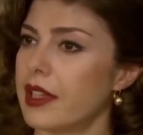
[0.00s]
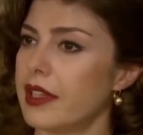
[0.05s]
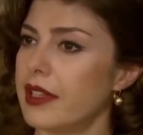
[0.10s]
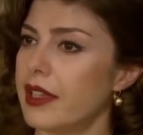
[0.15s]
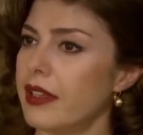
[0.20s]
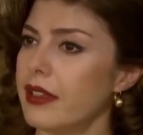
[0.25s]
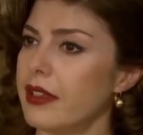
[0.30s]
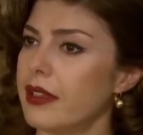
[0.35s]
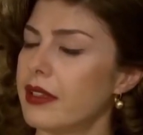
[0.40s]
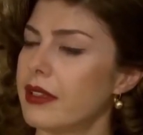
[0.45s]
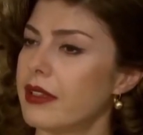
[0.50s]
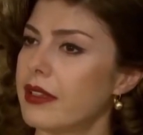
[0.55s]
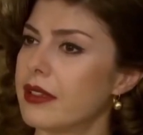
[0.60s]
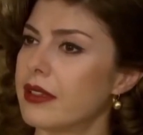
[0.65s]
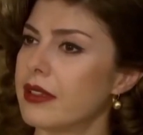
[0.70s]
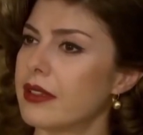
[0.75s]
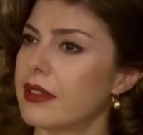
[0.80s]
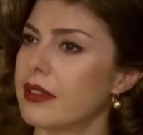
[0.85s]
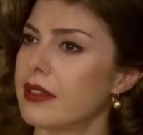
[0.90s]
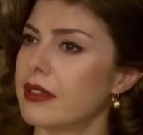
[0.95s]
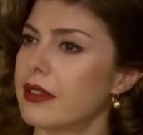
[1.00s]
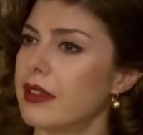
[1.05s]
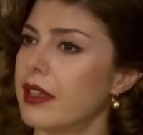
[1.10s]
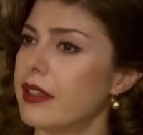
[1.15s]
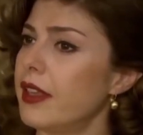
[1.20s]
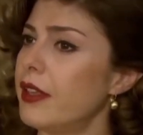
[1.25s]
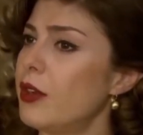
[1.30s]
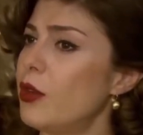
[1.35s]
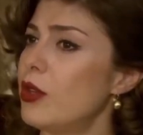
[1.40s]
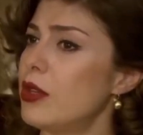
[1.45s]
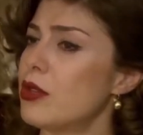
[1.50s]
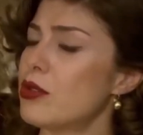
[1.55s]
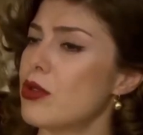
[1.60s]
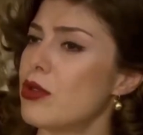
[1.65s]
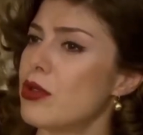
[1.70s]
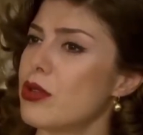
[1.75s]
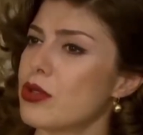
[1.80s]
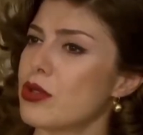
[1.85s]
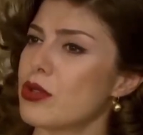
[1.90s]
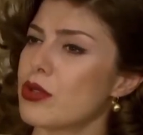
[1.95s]
Neden? Neden öyle
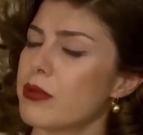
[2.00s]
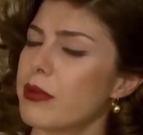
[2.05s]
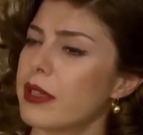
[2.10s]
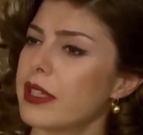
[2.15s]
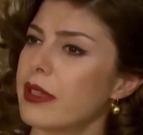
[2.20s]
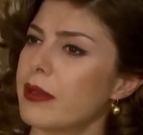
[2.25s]
söylüyorsunuz